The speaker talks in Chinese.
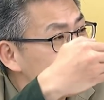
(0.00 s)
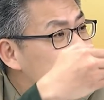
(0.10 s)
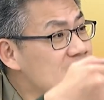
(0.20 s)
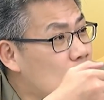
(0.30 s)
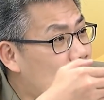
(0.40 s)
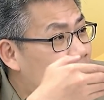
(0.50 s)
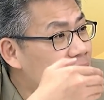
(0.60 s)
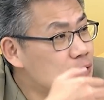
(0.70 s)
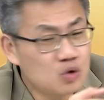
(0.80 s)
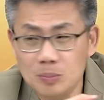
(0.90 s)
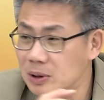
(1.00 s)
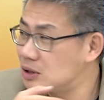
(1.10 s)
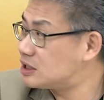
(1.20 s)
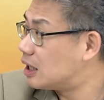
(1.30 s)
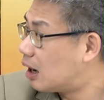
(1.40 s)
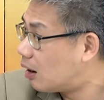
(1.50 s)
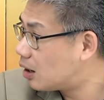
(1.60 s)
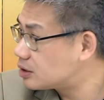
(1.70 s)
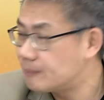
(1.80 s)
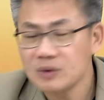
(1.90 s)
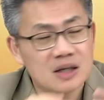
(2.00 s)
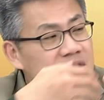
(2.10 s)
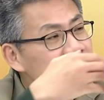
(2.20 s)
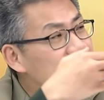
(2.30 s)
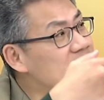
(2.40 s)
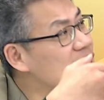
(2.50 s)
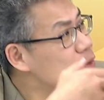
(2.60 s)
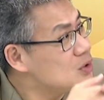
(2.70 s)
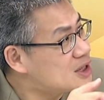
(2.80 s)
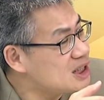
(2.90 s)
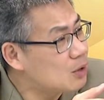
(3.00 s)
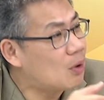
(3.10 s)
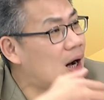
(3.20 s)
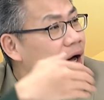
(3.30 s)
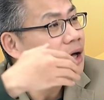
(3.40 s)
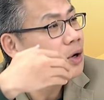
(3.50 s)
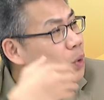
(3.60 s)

计划啦、剧本都写得好好的，甚至连营运计划，